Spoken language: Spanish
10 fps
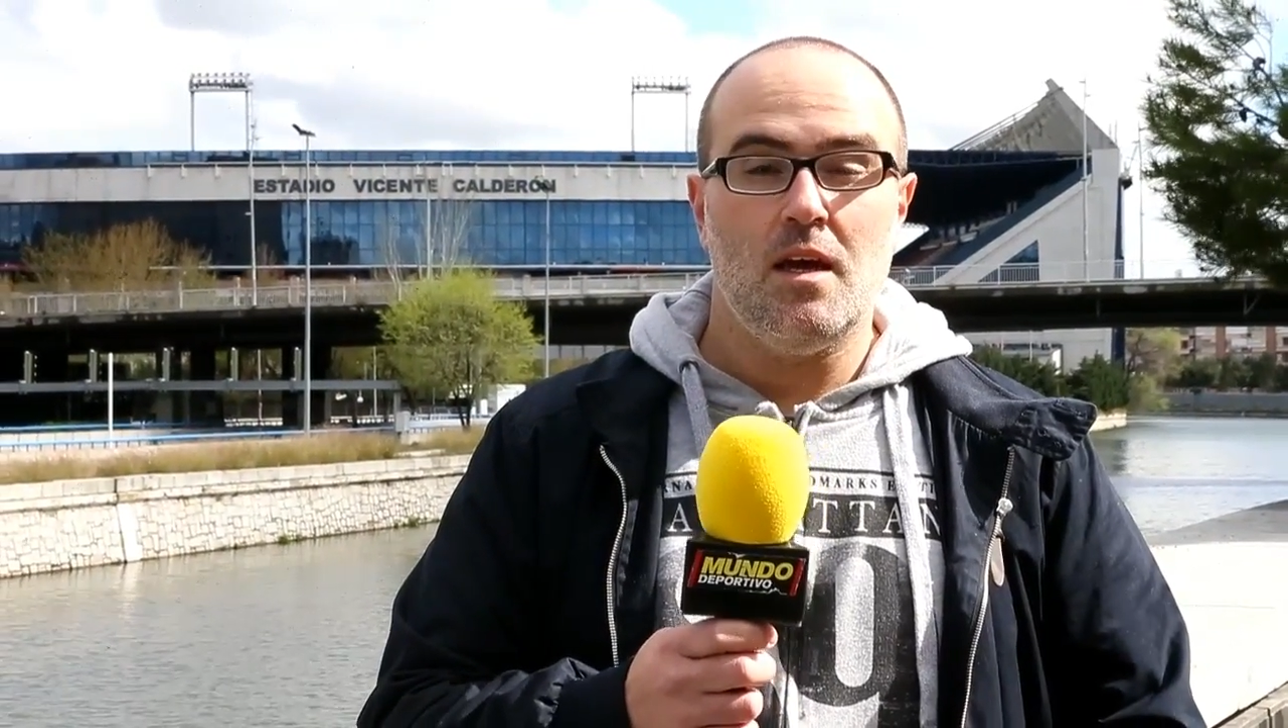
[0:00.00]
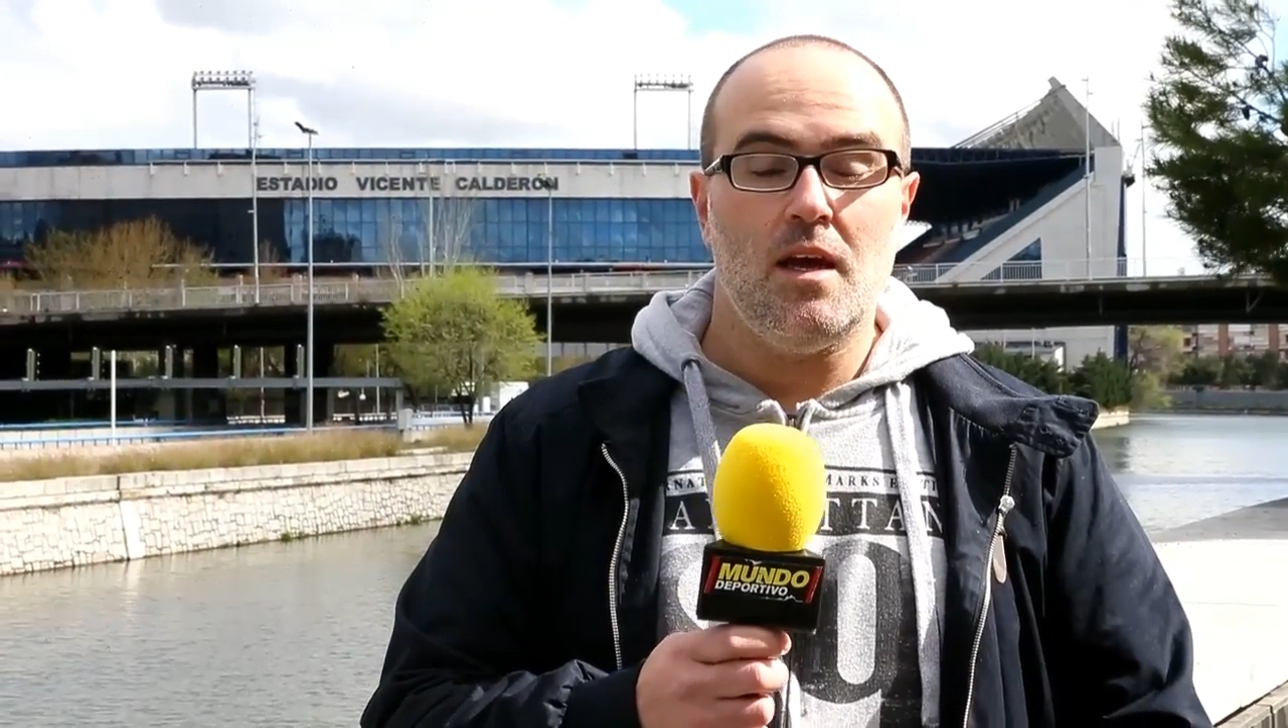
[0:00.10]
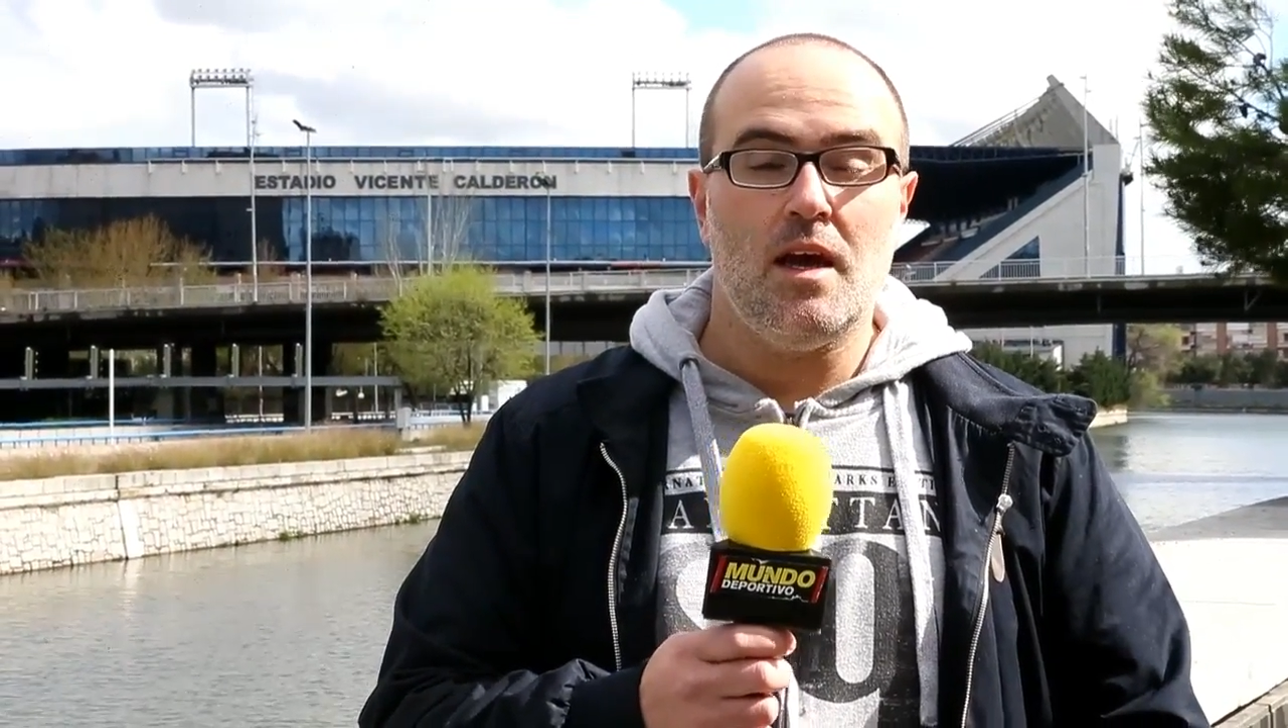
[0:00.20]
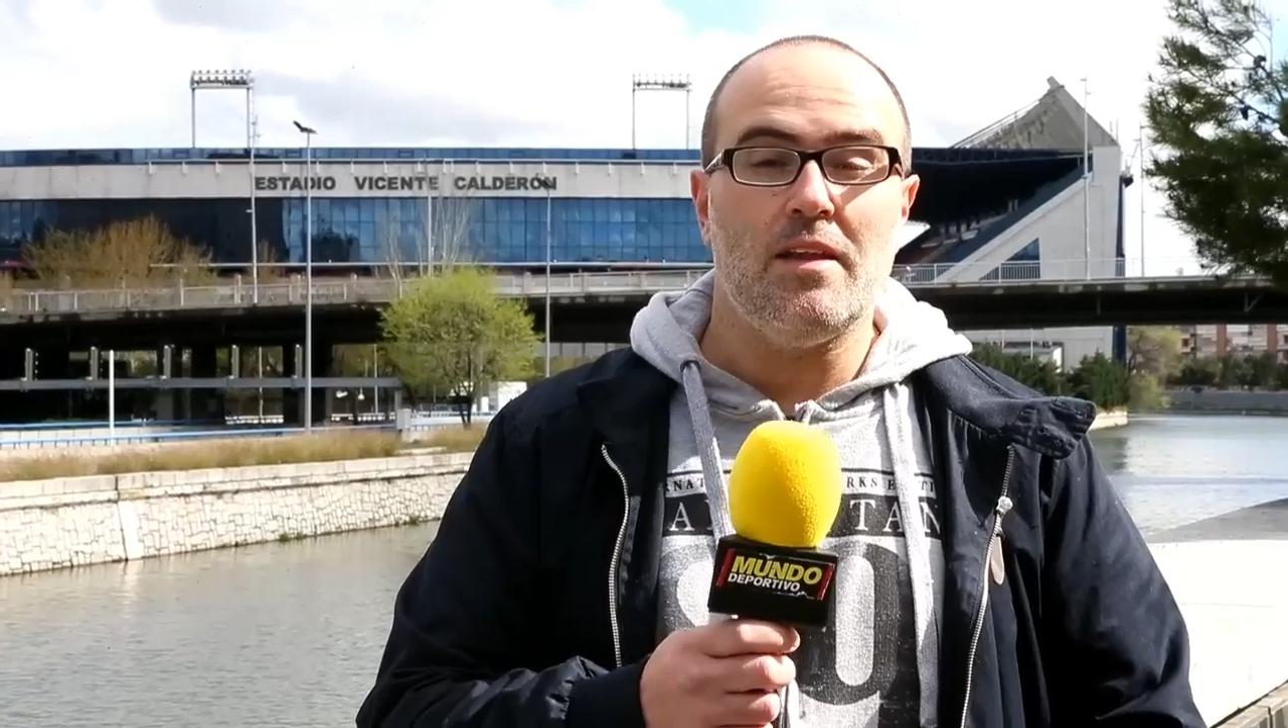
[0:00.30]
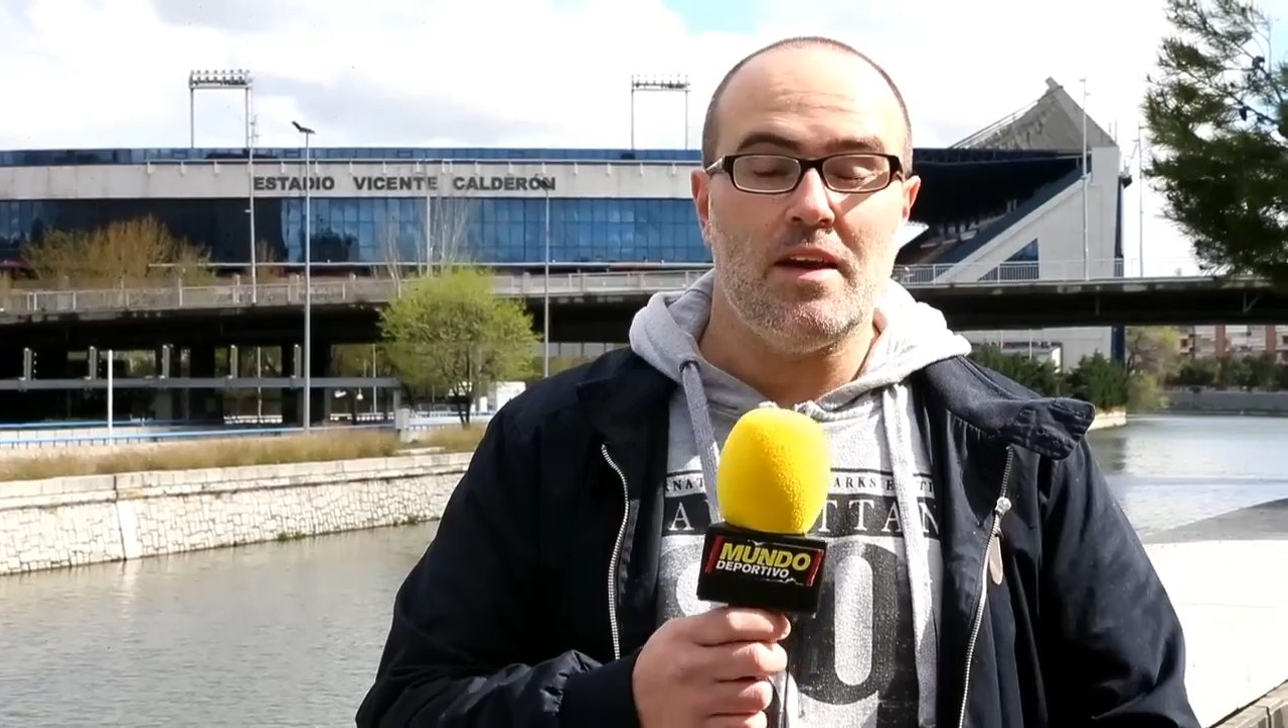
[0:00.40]

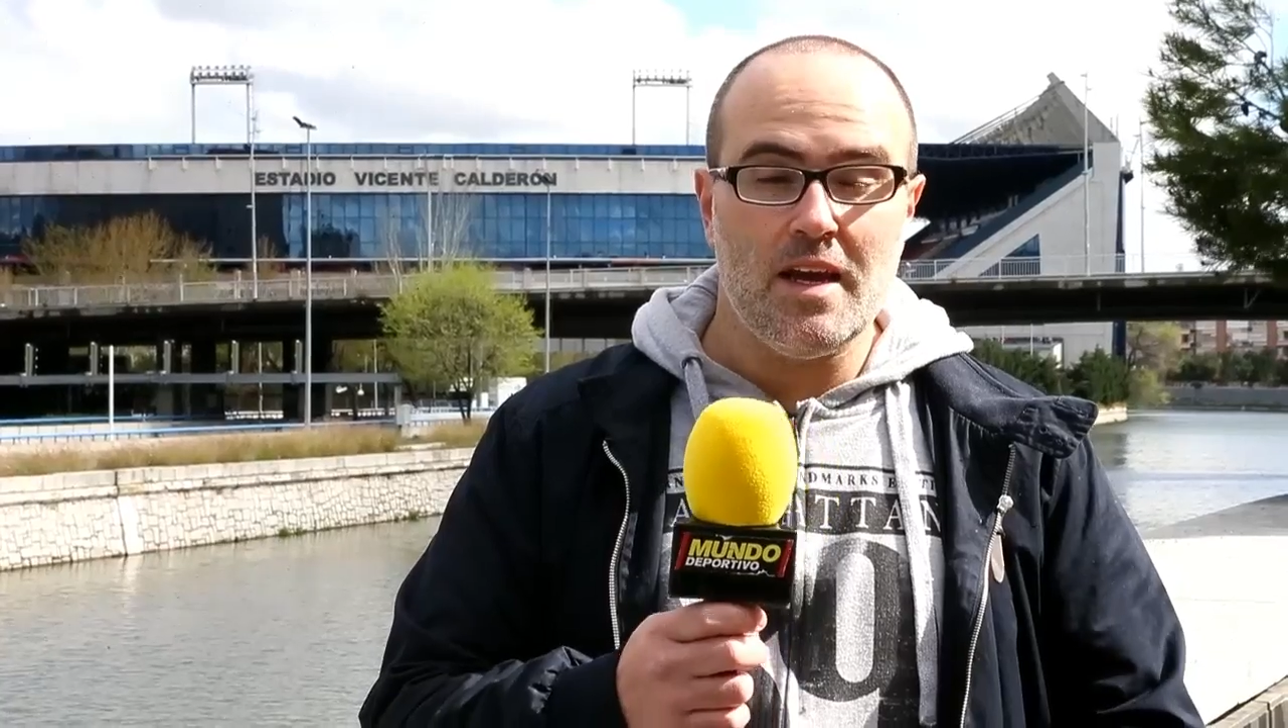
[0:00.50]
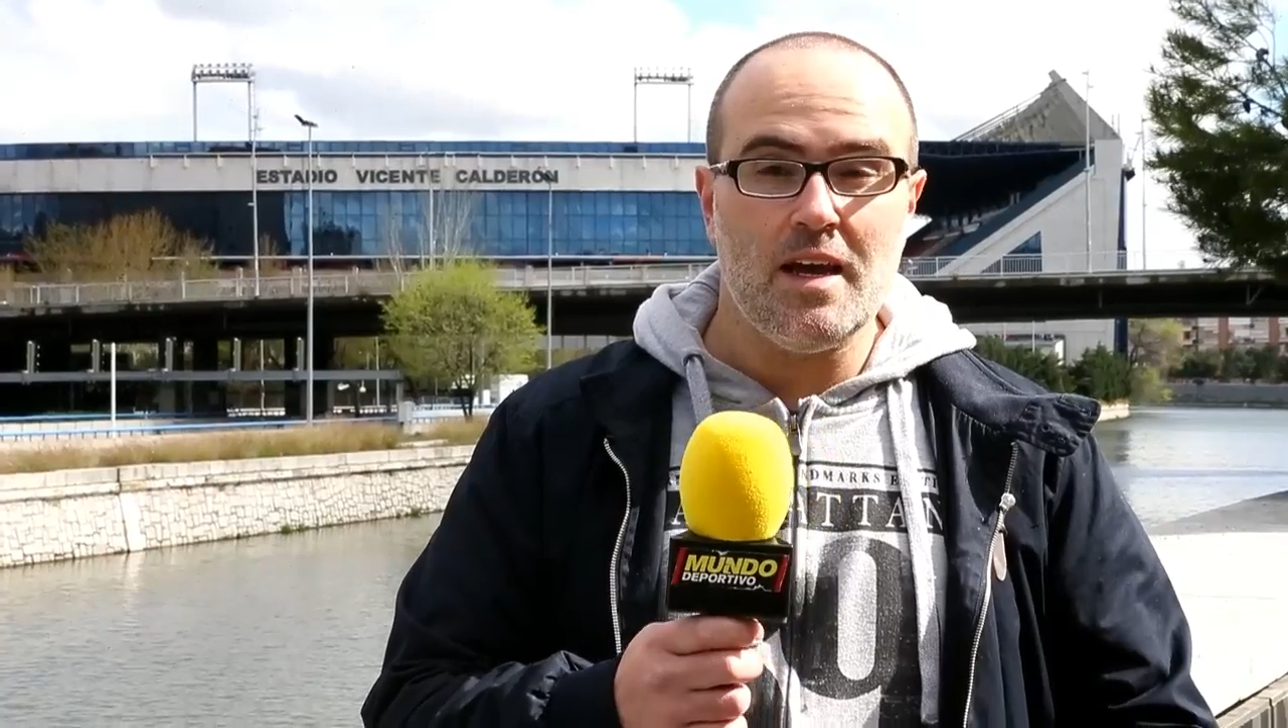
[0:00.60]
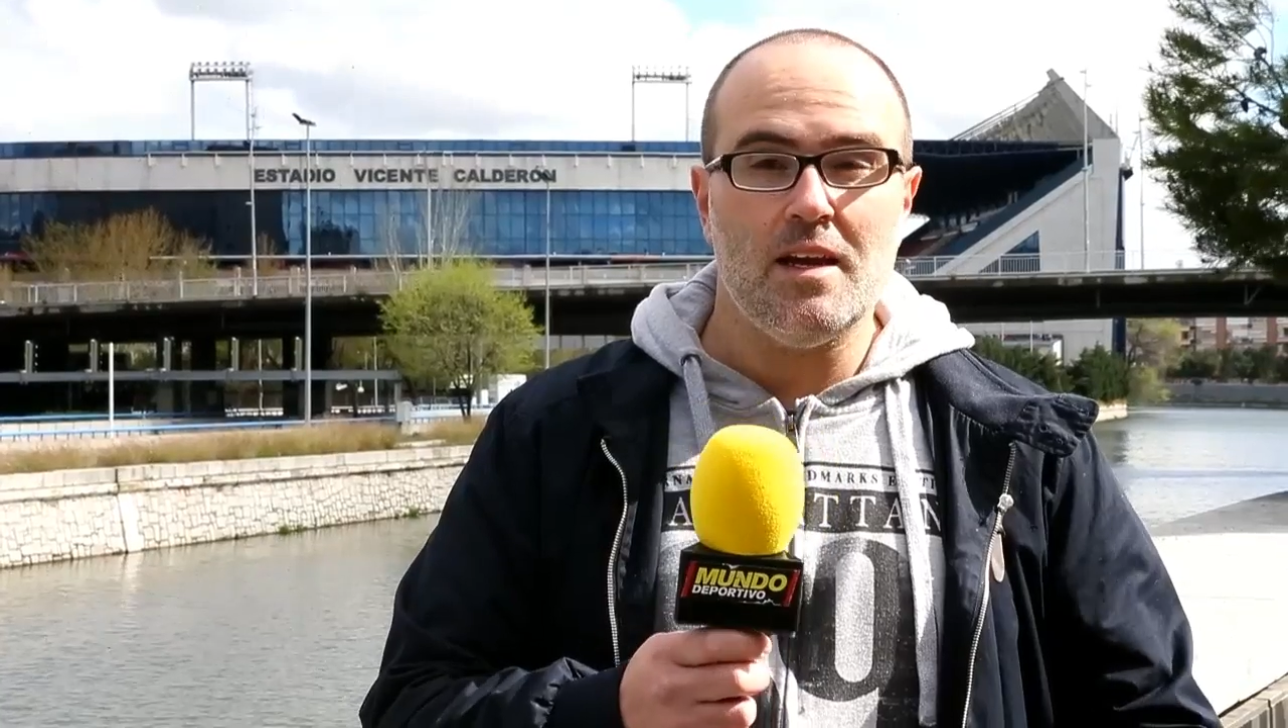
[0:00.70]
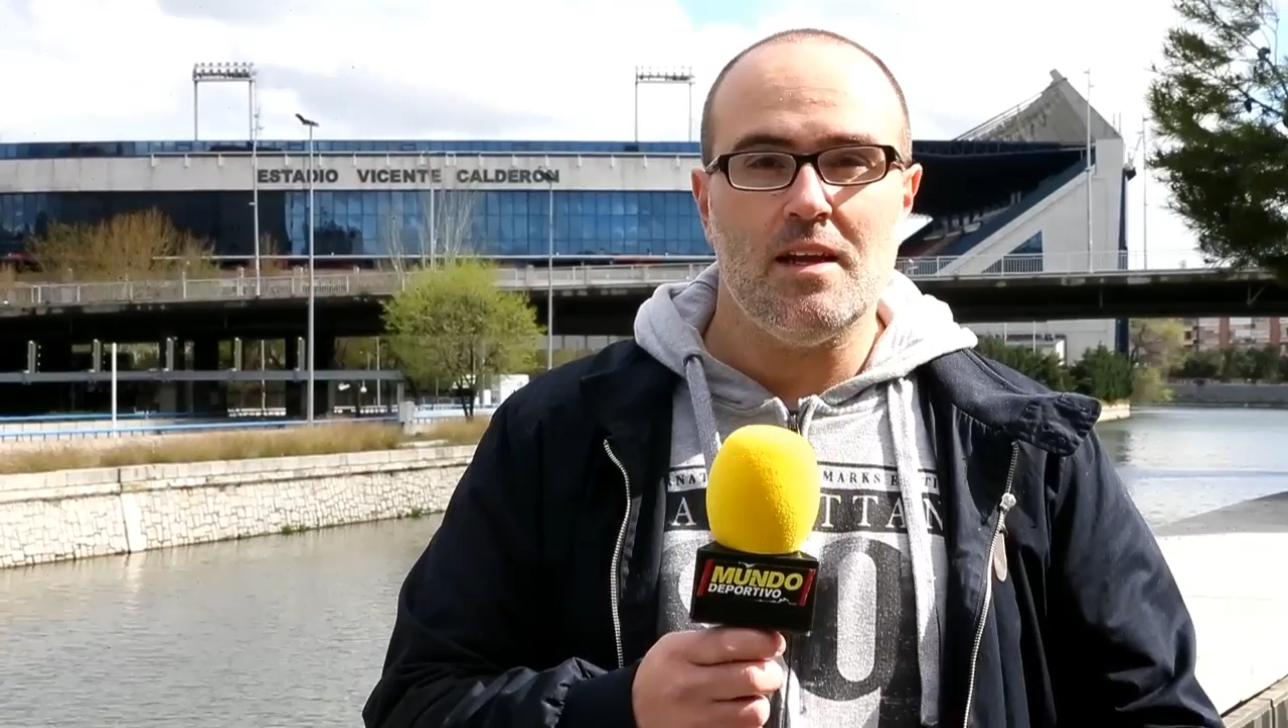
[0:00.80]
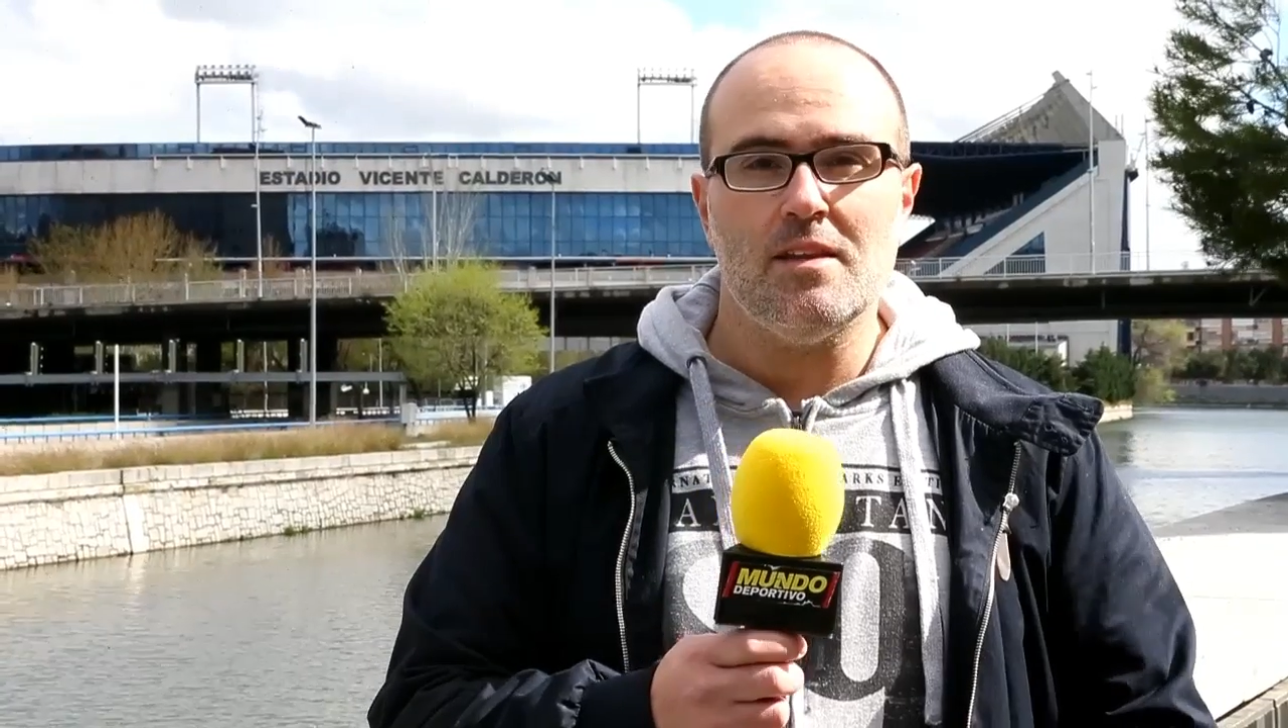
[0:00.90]
eh, Adrián